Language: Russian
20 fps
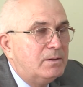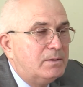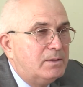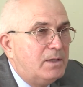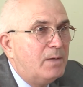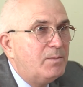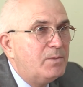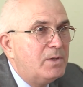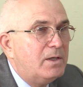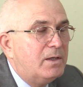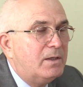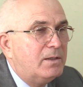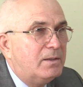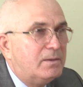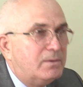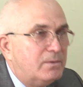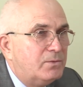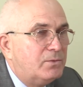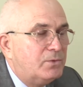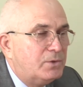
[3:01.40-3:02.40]
там, где
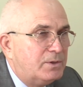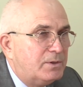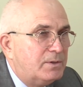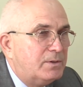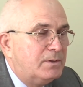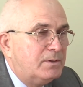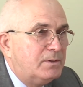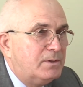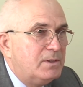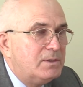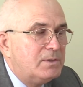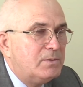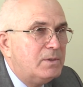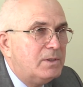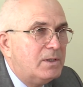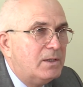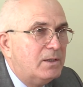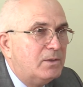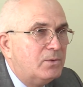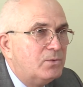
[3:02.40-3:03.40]
вот э,
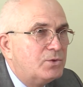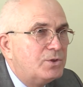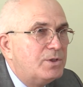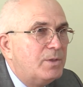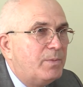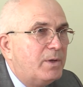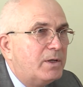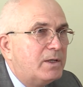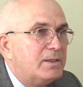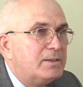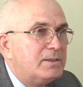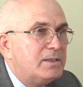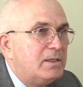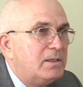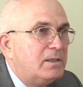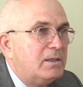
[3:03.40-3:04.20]
действительно нужно покосить,